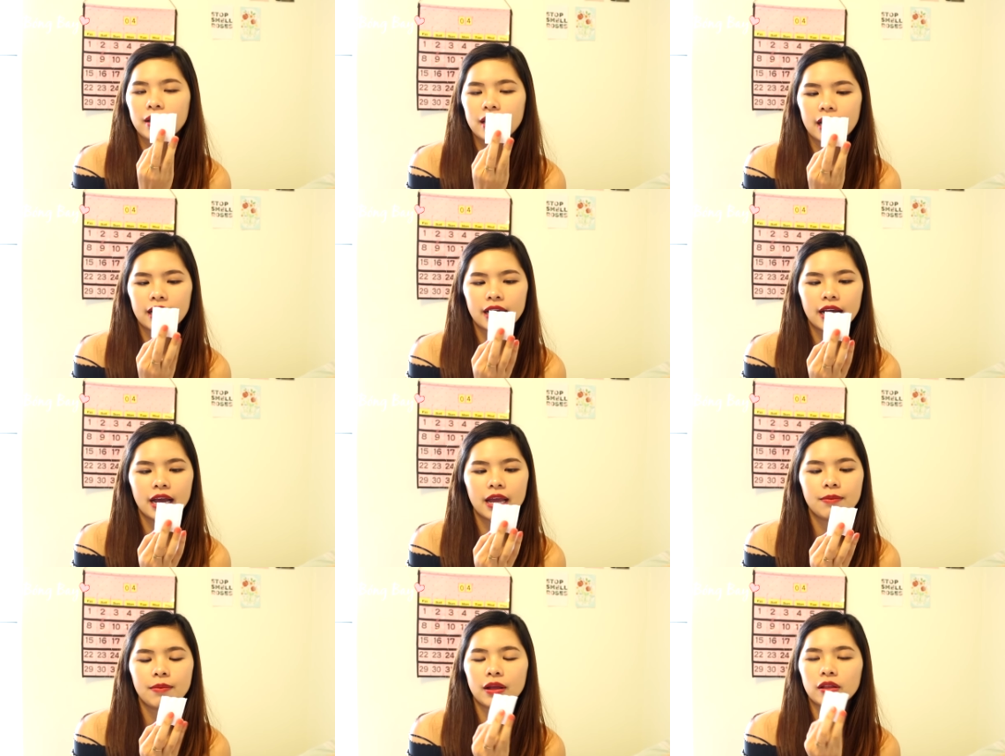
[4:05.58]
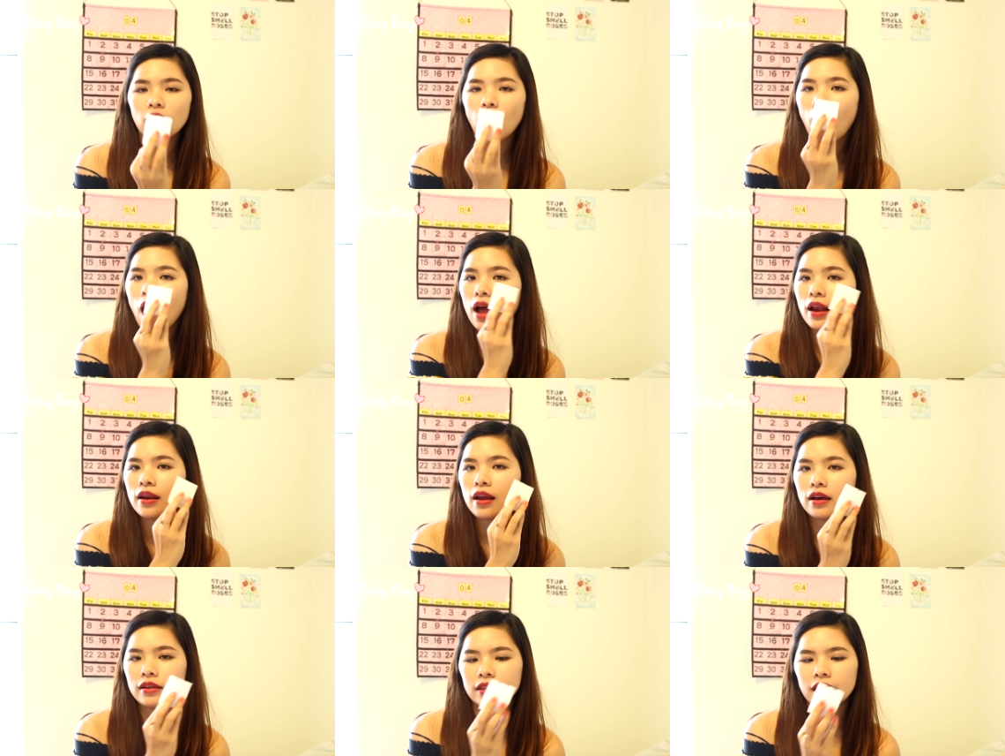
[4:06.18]
biệt là khi mà thoa
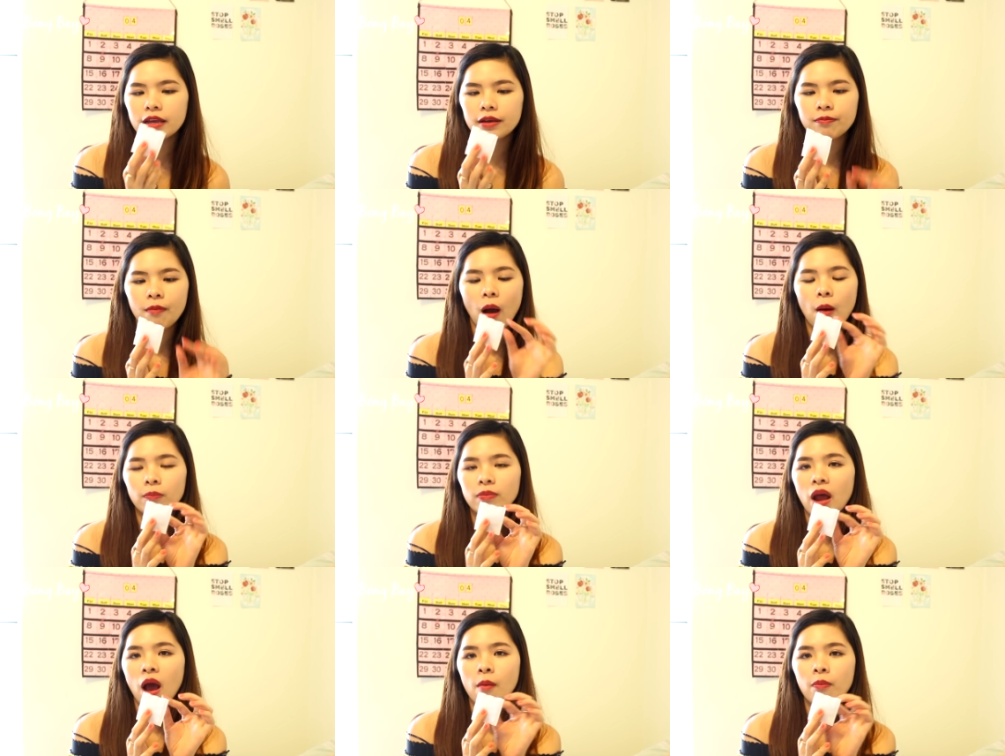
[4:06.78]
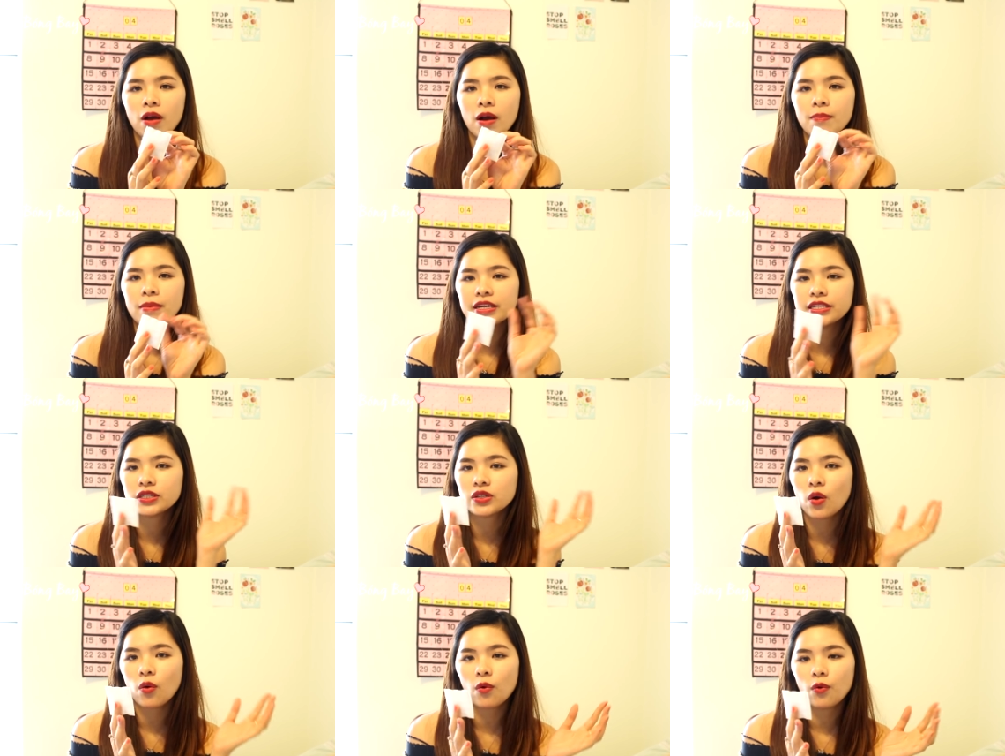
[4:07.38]
lên thì bông nó không có bị
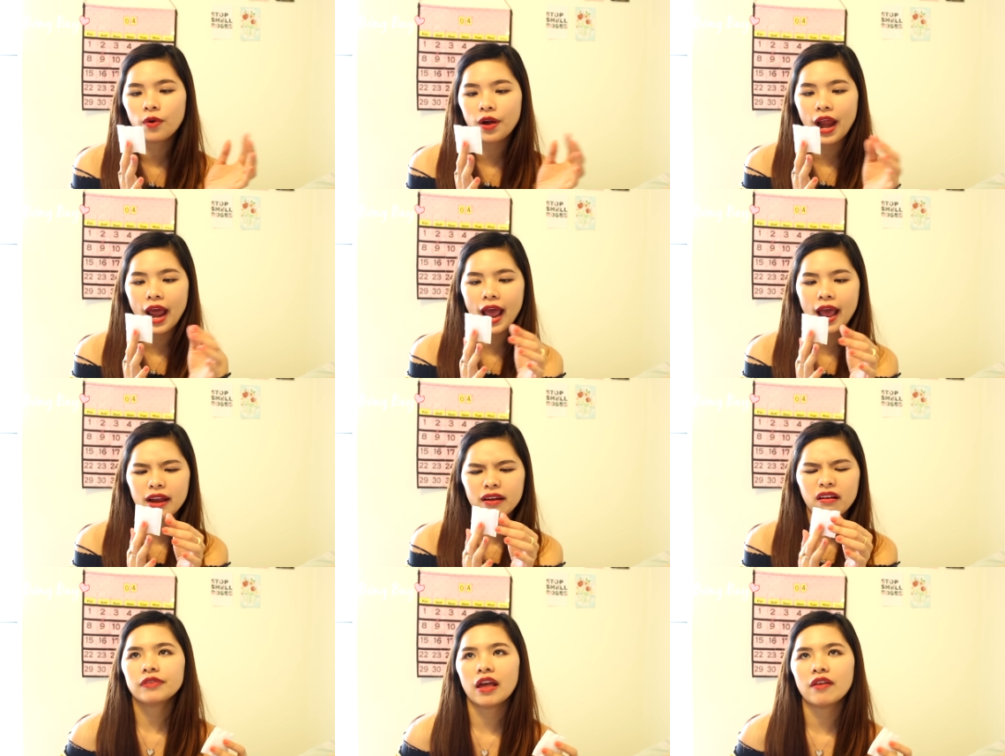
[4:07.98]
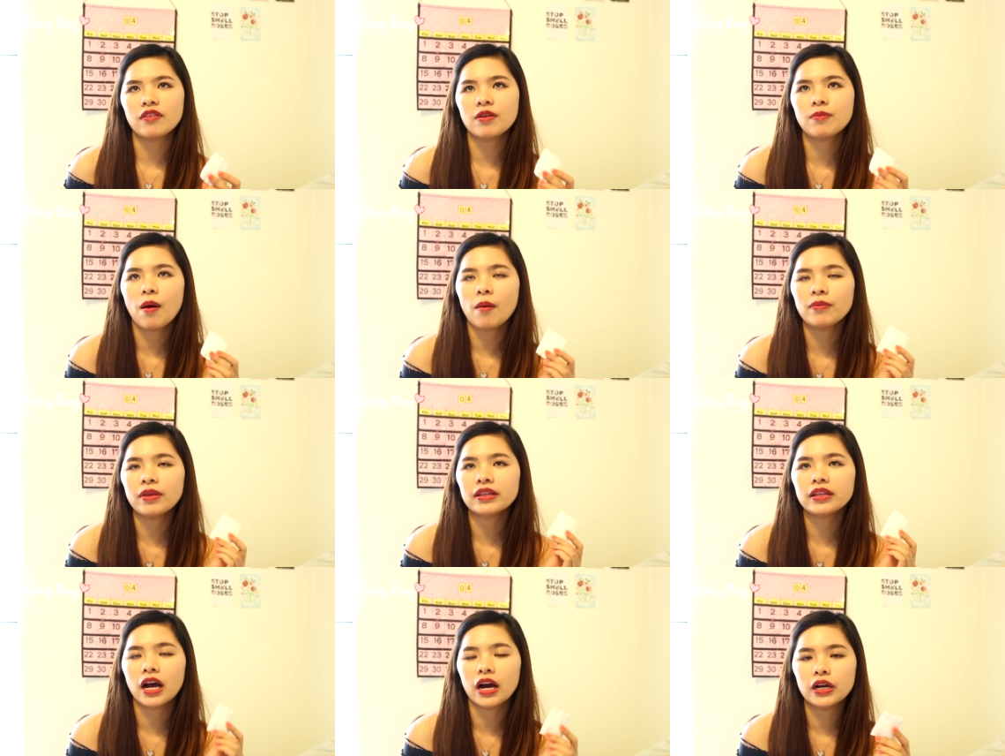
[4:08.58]
xù ra tại vì bông
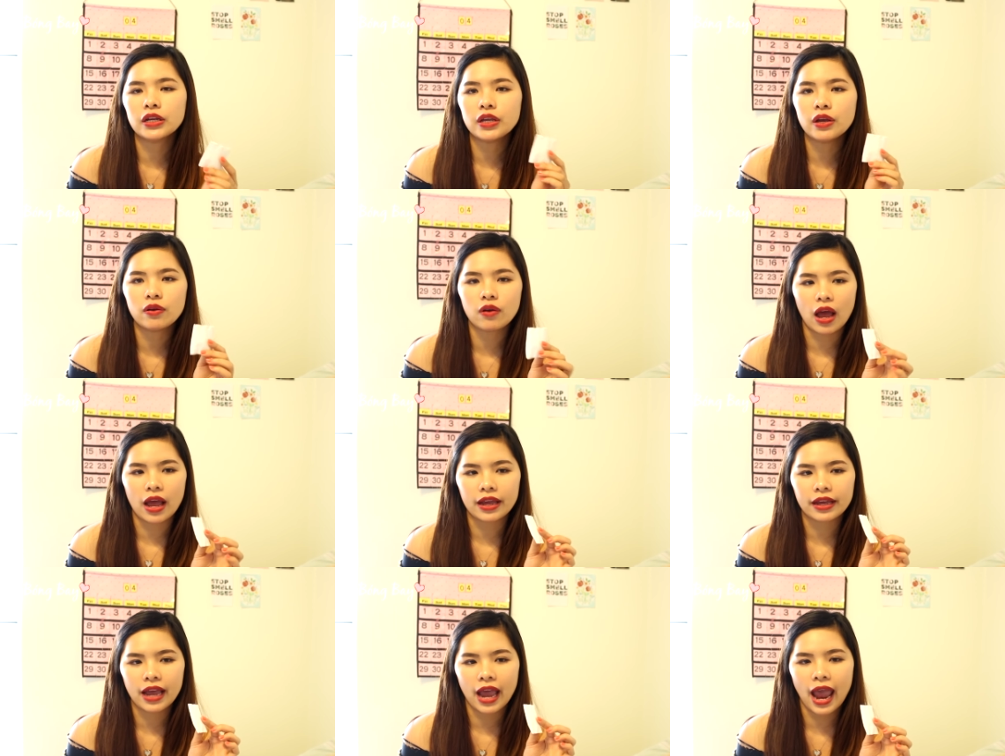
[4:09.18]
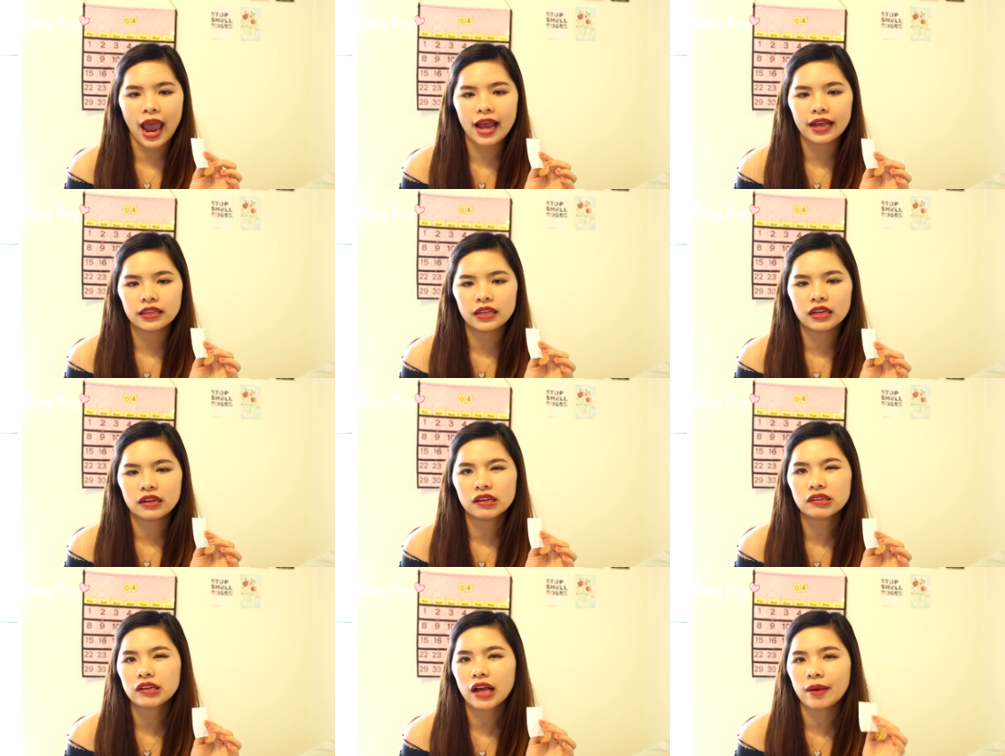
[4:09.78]
nó thử nhiều loại khác
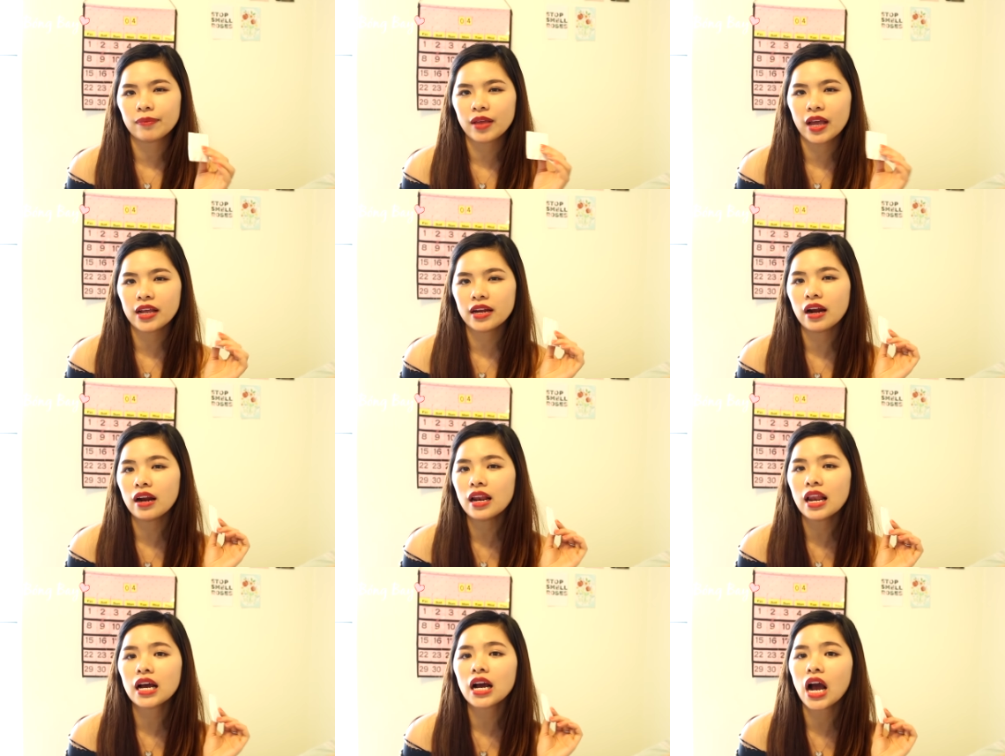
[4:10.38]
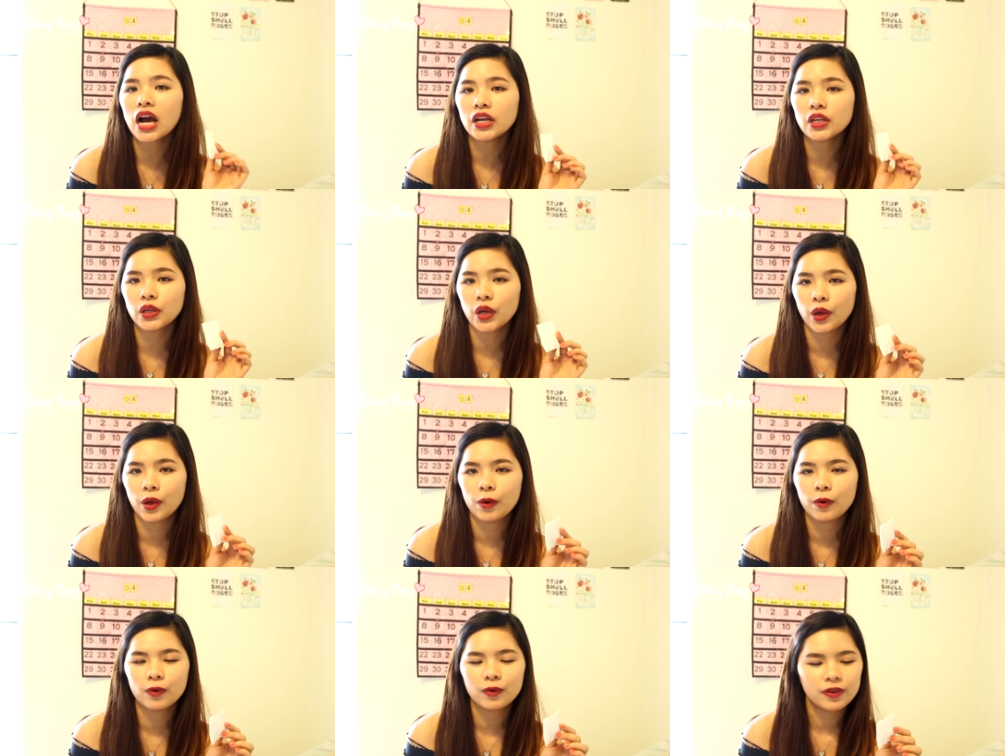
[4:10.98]
thì cảm thấy rất là khó
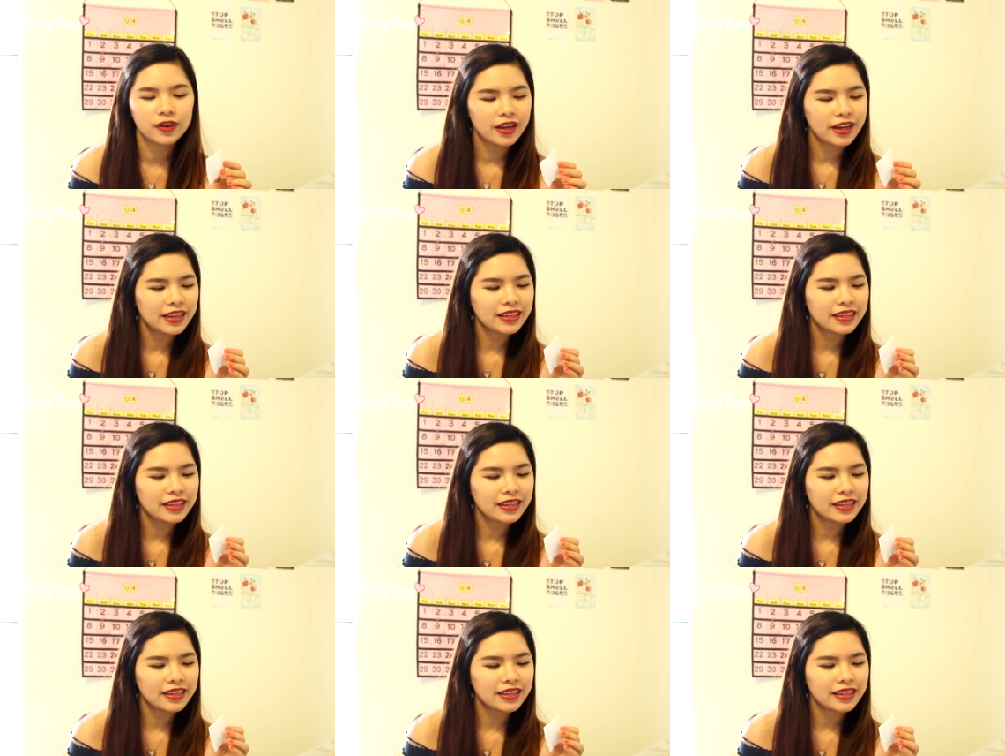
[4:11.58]
chịu